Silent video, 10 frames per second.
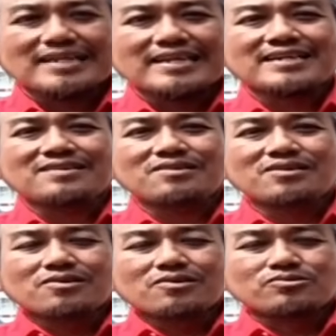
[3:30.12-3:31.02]
berkeliling
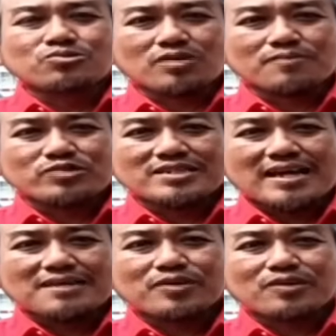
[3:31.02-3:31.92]
untuk
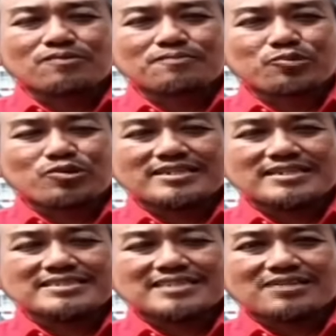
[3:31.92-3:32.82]
kemudian berkumpul
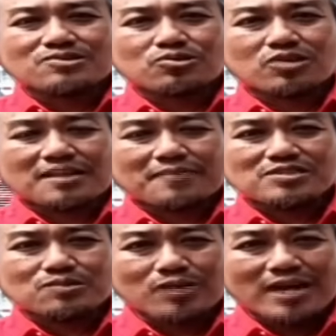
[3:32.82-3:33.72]
di Stadion Kota
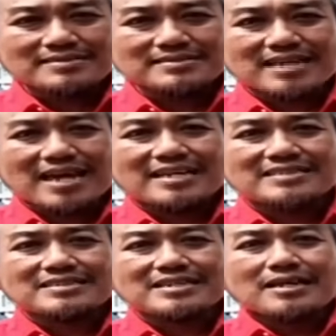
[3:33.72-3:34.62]
Pasuruan
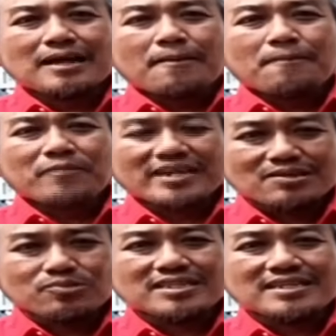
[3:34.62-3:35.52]
dan
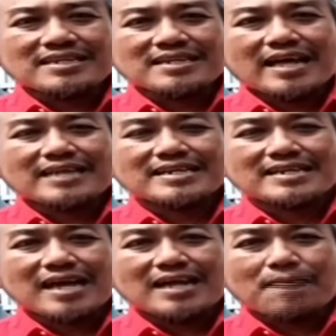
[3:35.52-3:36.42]
mengikuti
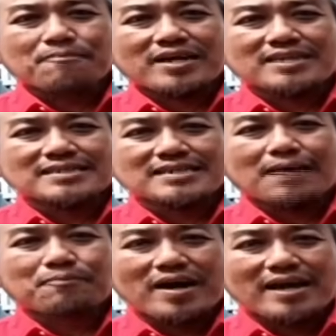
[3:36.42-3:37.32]
agenda kampanye
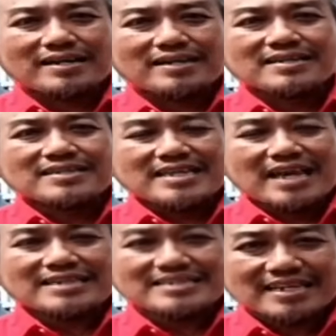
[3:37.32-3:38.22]
Akbar
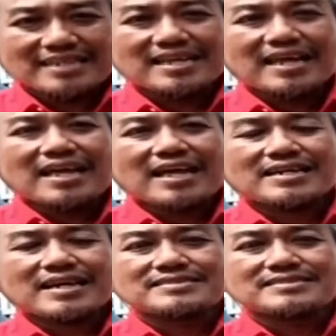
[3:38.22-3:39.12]
yang rencananya
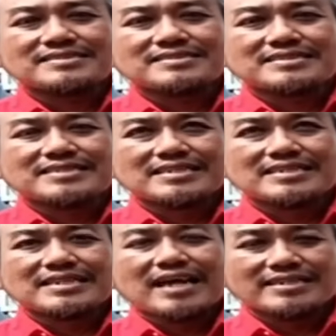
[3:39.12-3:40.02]
akan
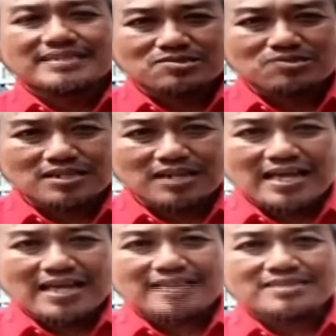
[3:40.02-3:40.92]
dihadiri
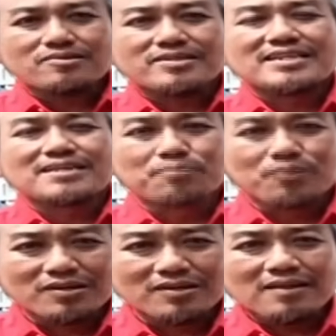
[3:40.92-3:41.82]
juga atau
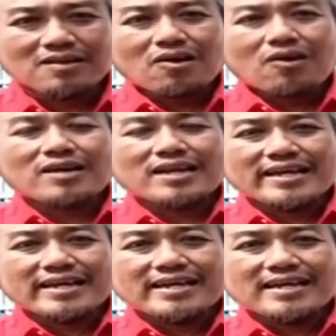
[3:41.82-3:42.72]
dihibur
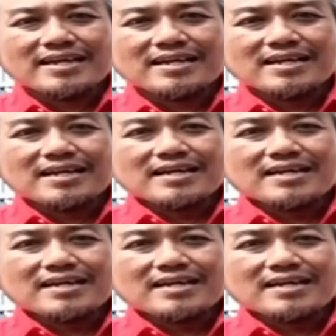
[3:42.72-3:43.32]
oleh